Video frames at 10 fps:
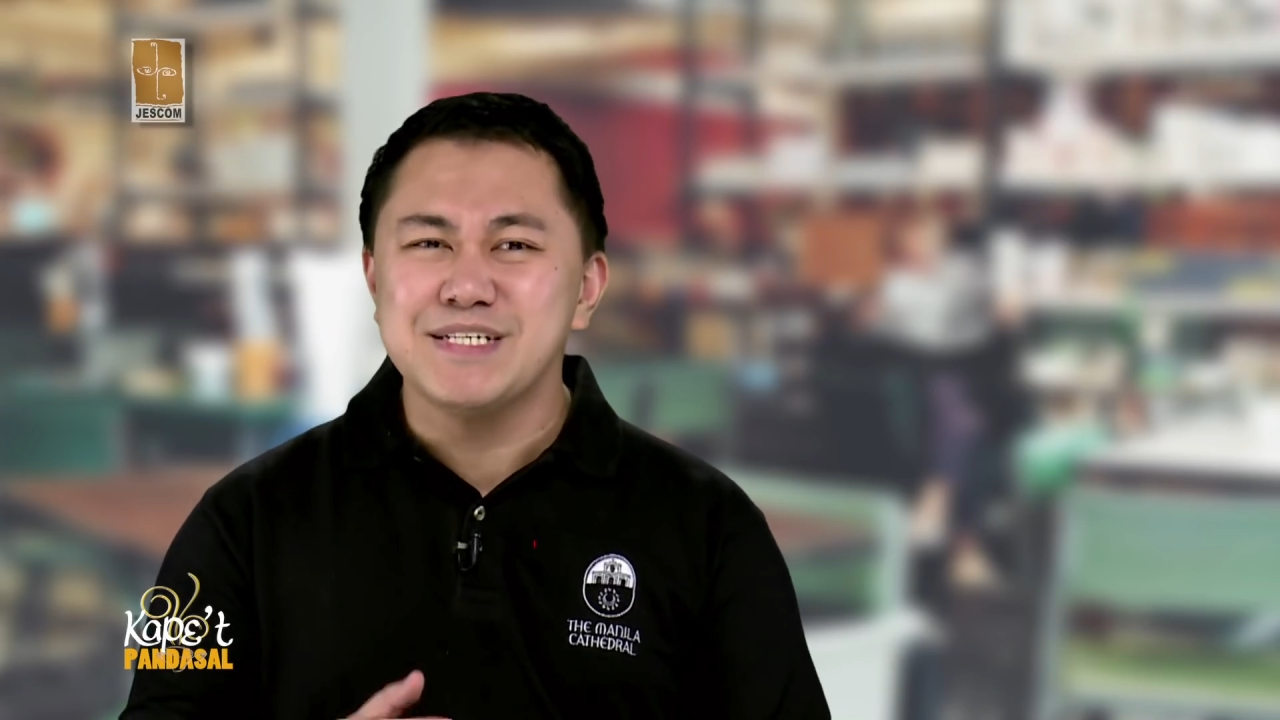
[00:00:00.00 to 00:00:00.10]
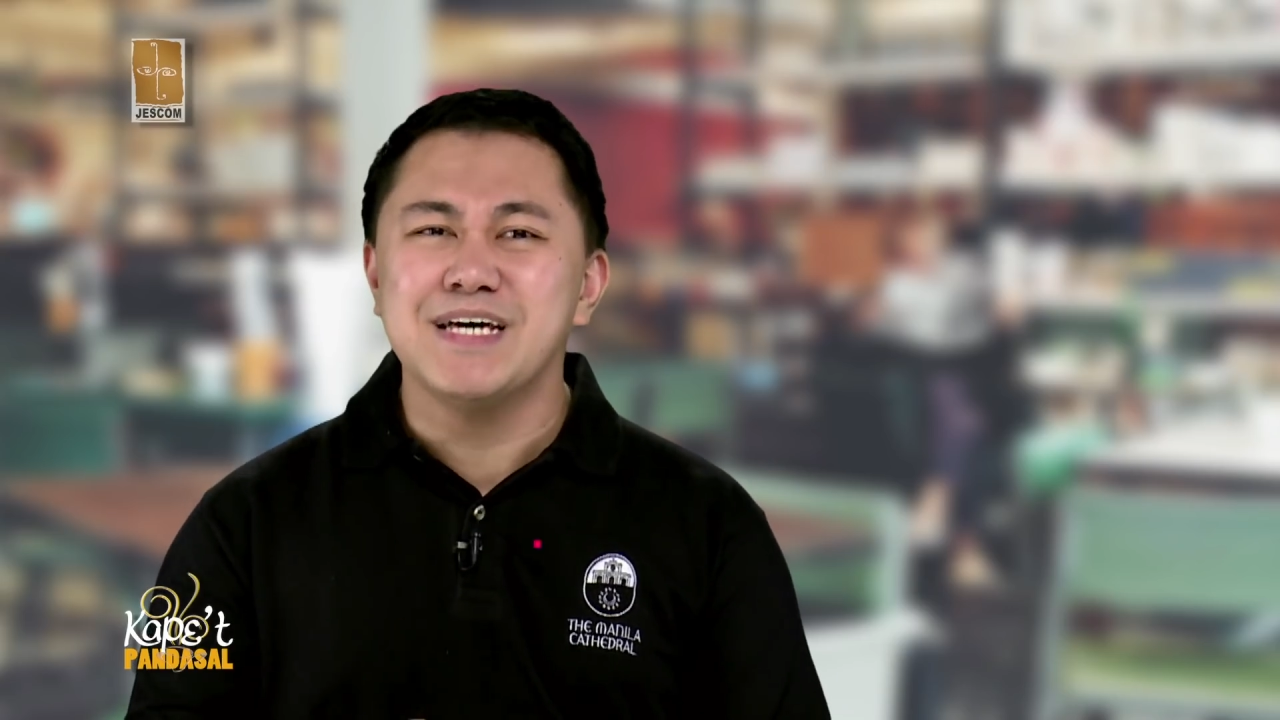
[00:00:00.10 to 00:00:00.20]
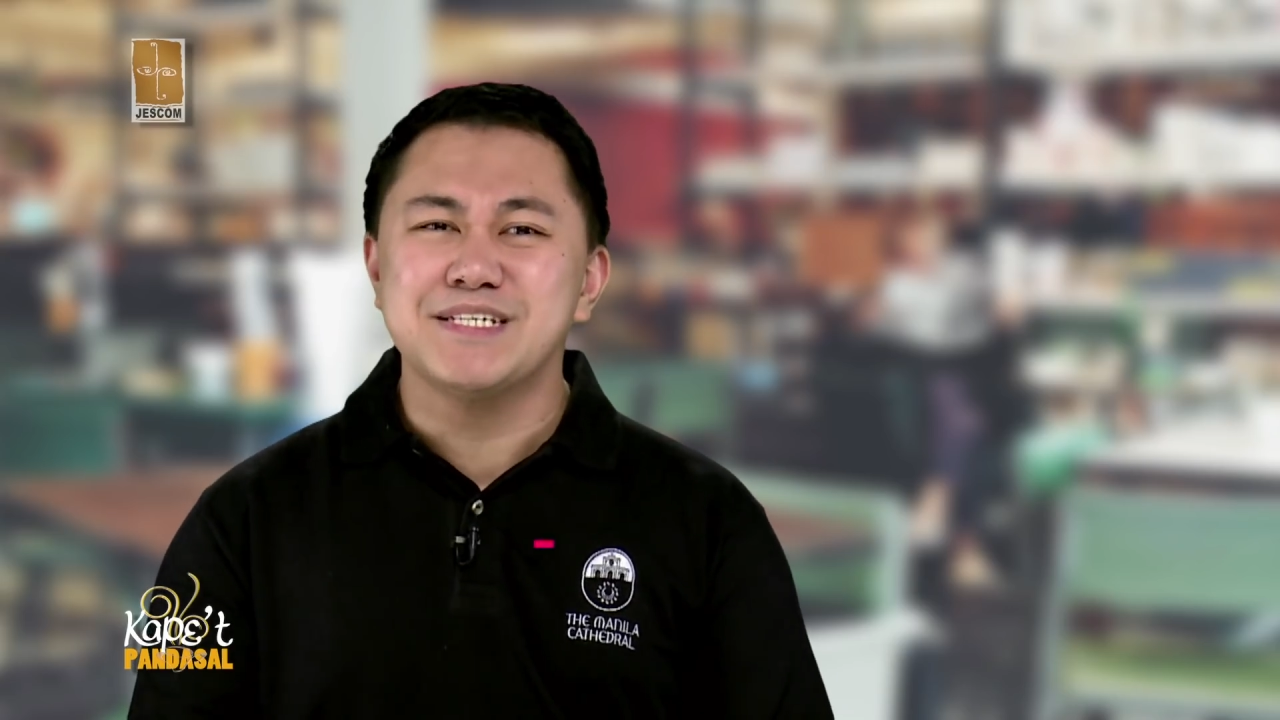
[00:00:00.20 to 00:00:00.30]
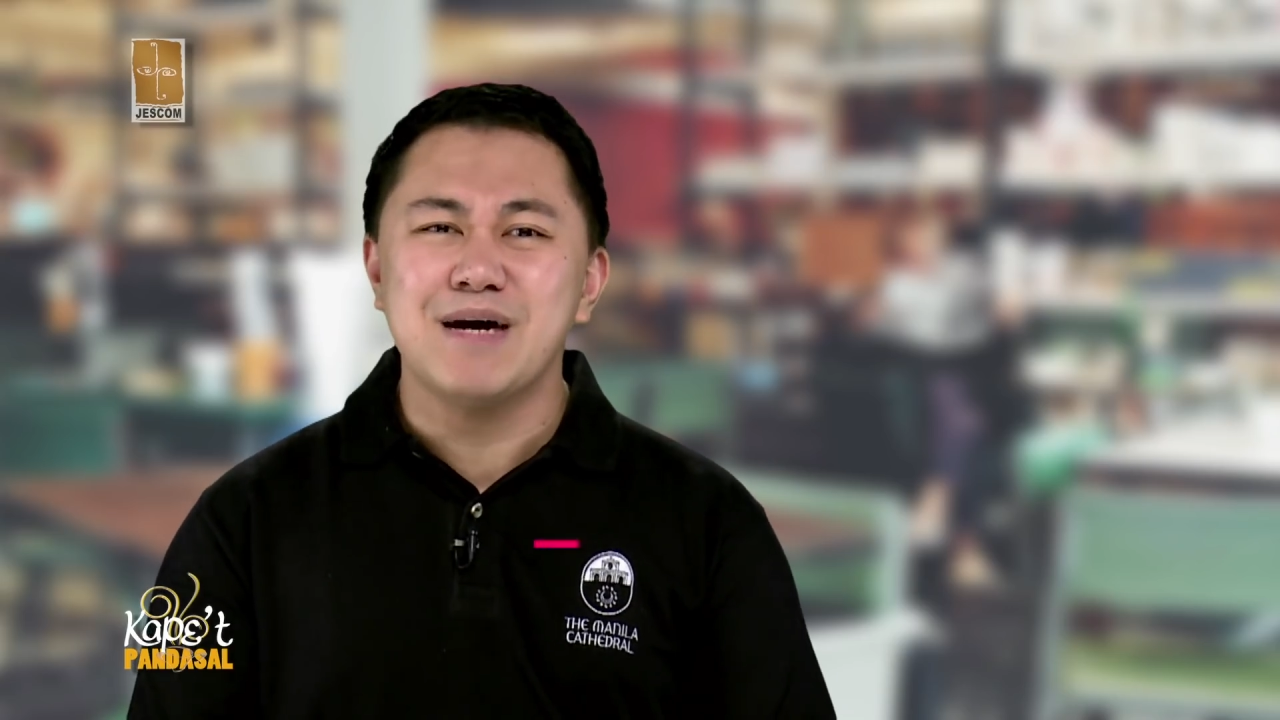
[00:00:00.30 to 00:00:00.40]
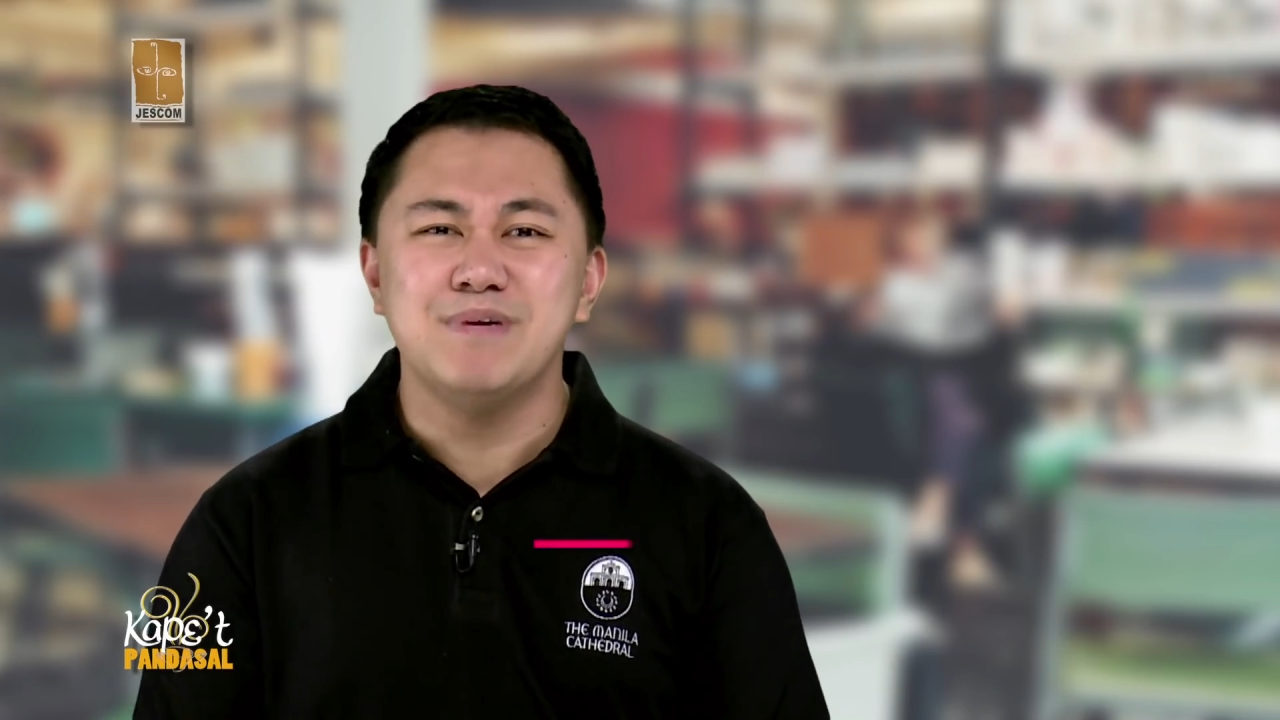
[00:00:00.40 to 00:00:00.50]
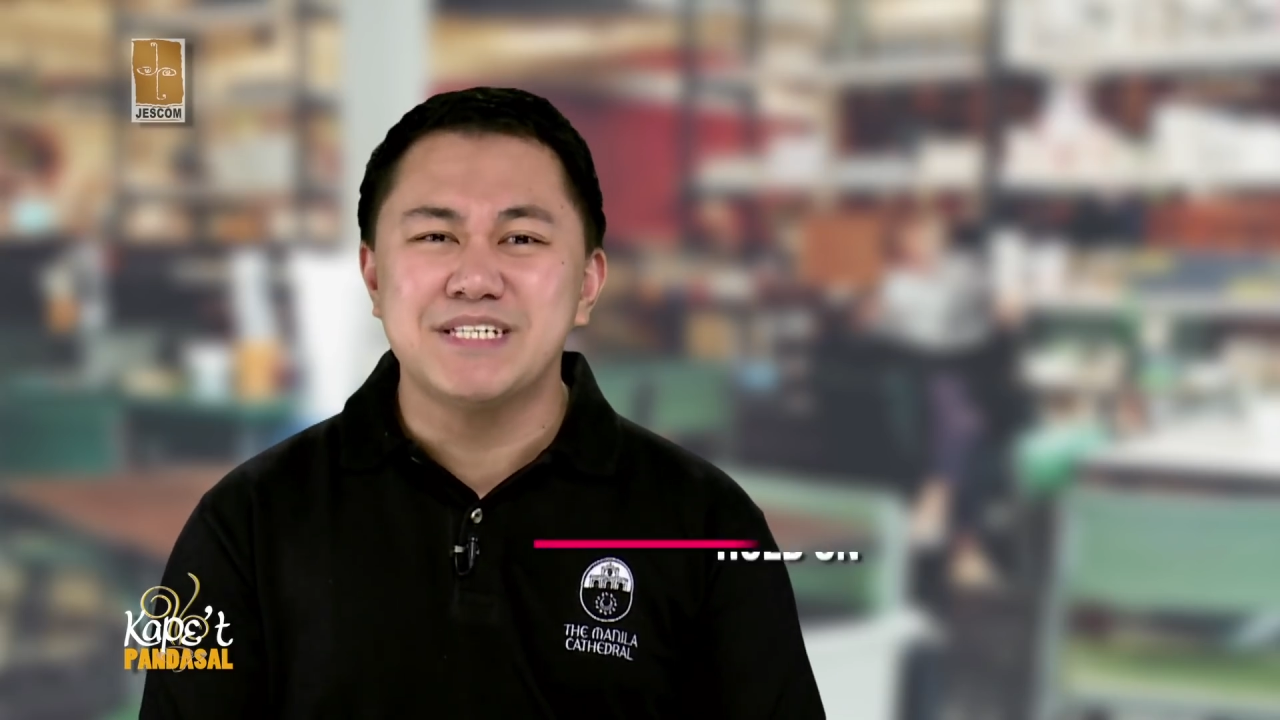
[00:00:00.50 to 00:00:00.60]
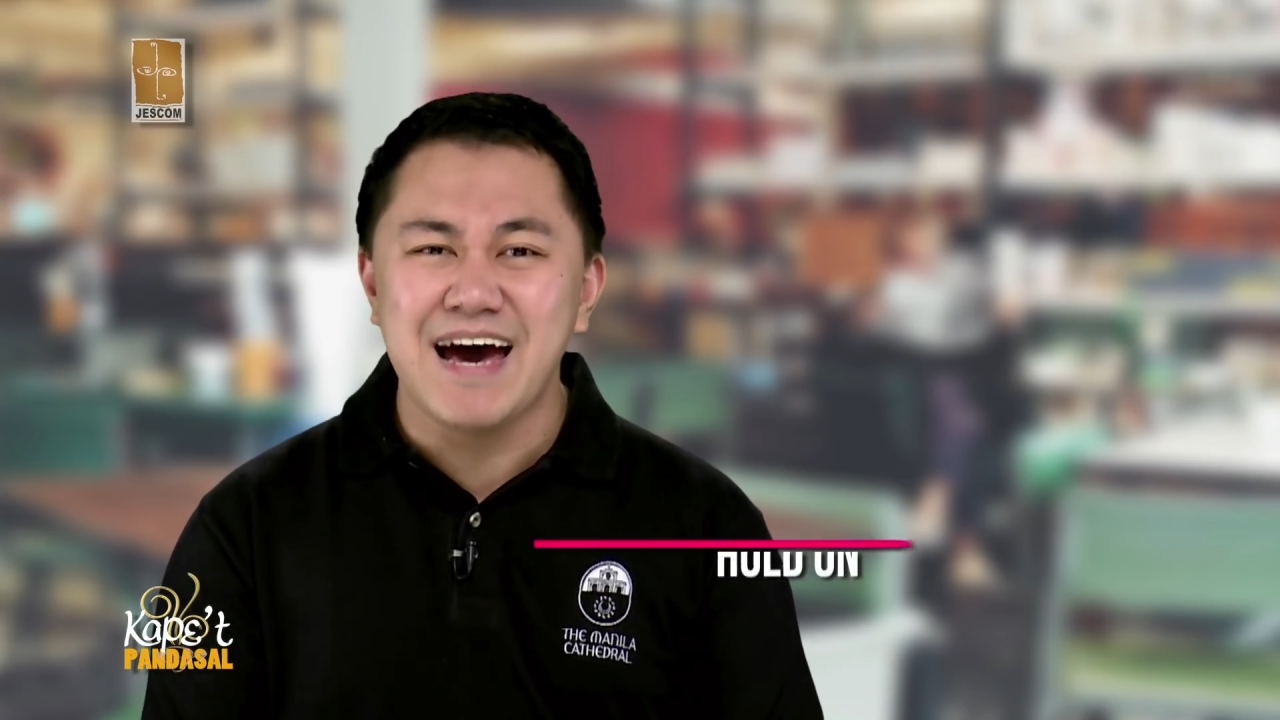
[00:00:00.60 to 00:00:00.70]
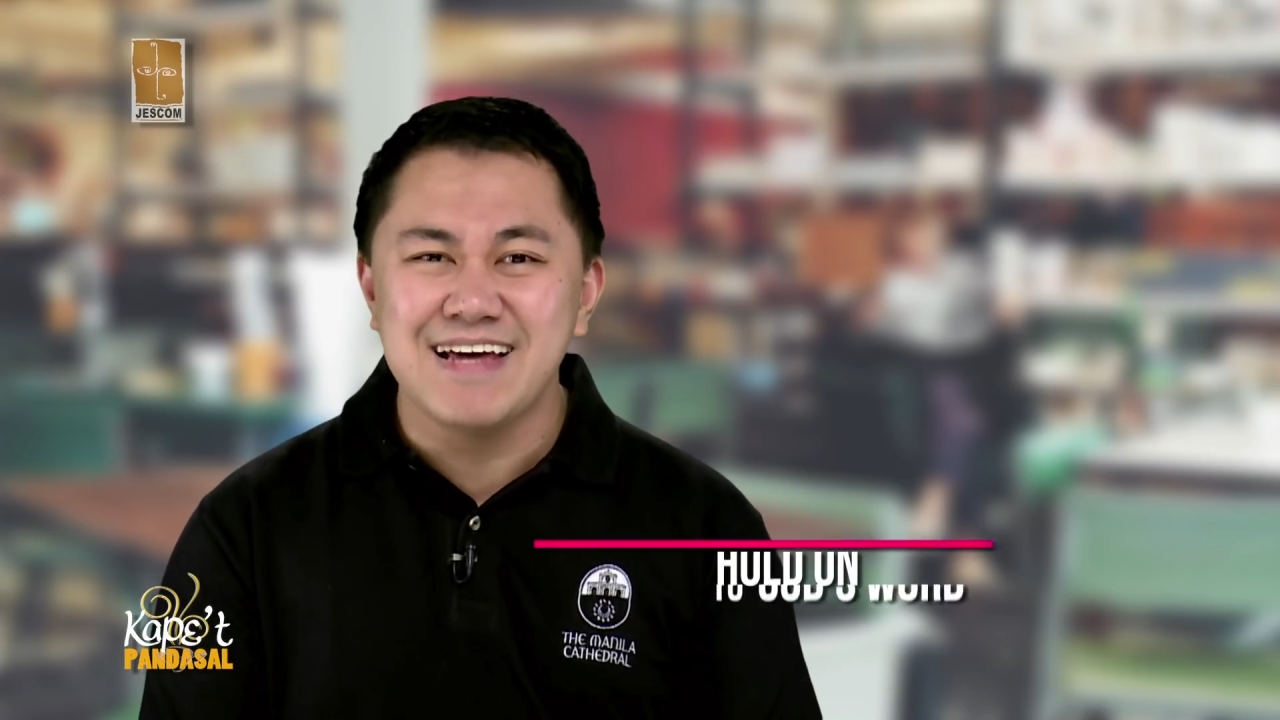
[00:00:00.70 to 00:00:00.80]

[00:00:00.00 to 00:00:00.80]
sinasabi sa